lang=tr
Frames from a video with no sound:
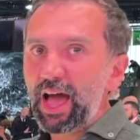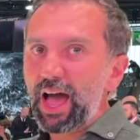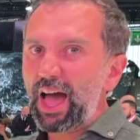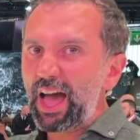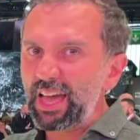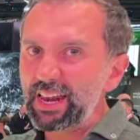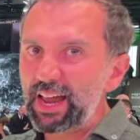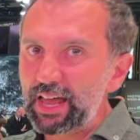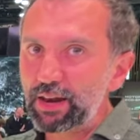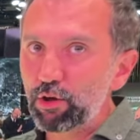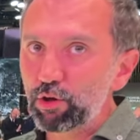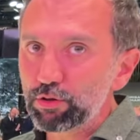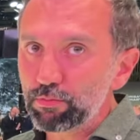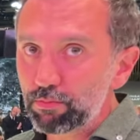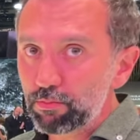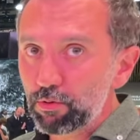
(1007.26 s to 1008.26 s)
hayran
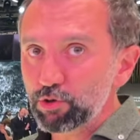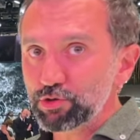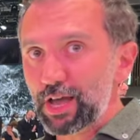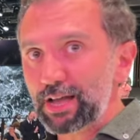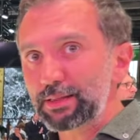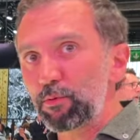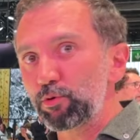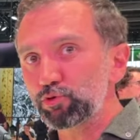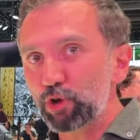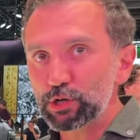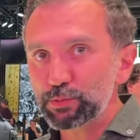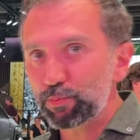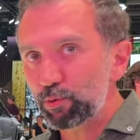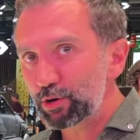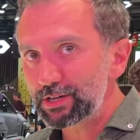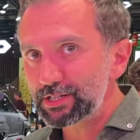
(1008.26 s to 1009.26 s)
oldum. Özellikle motorsporları
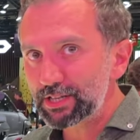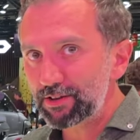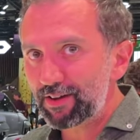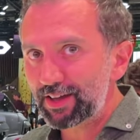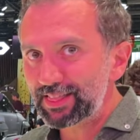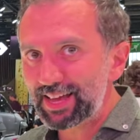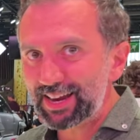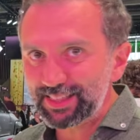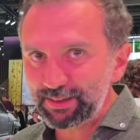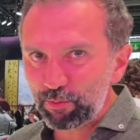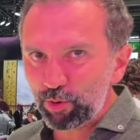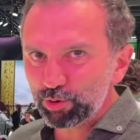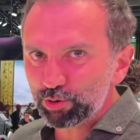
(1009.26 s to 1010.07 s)
sporları sevenler de bu